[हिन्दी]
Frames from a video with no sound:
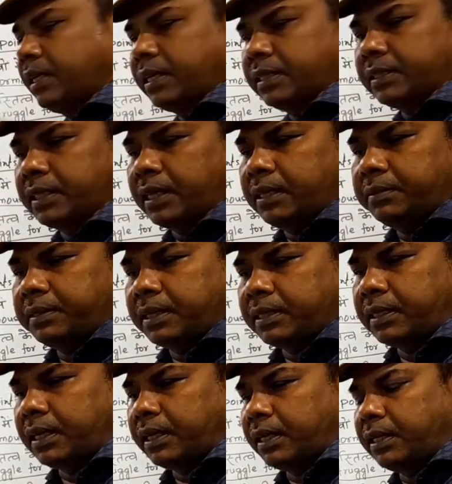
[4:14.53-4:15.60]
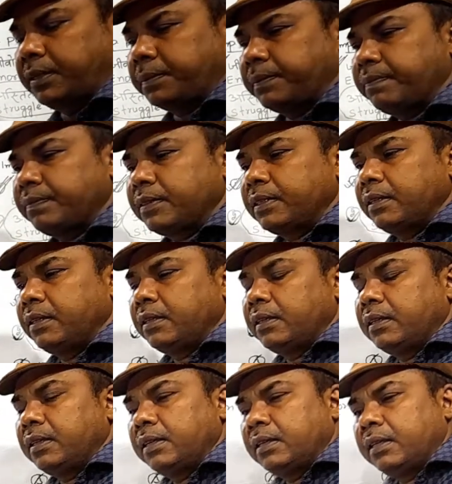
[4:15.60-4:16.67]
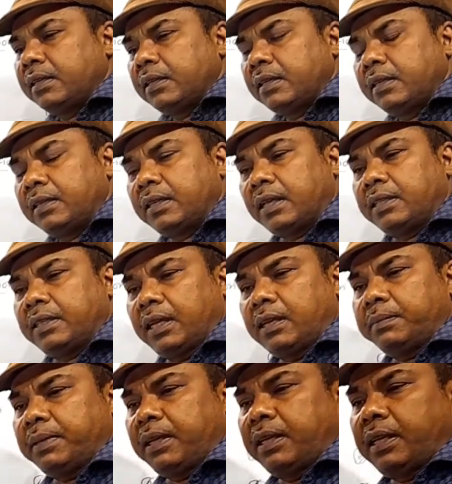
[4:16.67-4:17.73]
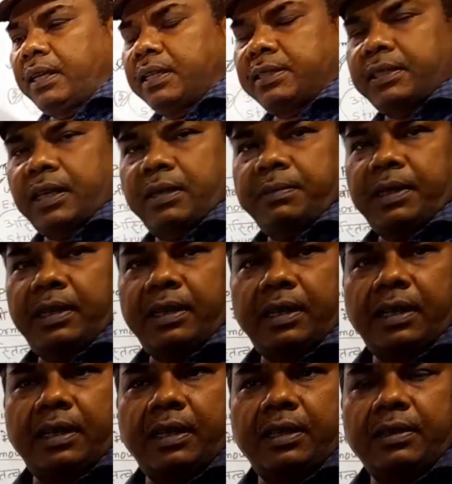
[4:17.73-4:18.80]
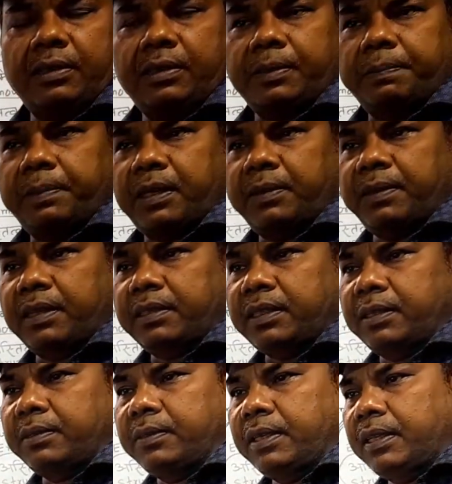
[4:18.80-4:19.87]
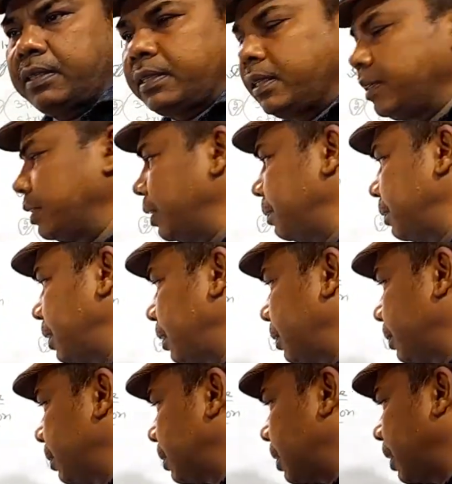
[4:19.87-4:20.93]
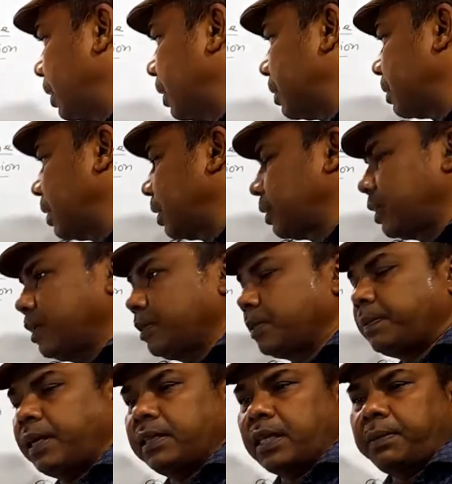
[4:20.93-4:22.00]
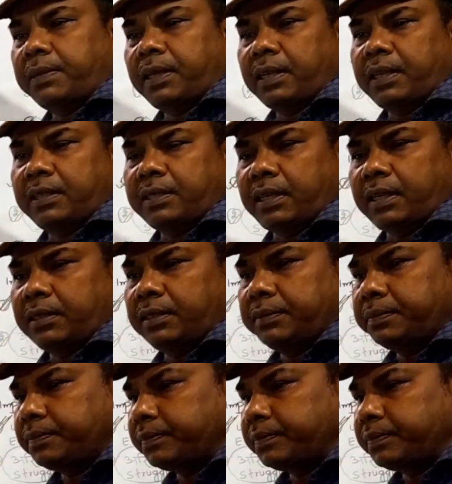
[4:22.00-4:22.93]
घटता है बढ़ता है या जलमंडल स्थलमंडल है तो परिवर्तन होने से जीव जंतु संघर्ष करते हैं उस वातावरण के साथ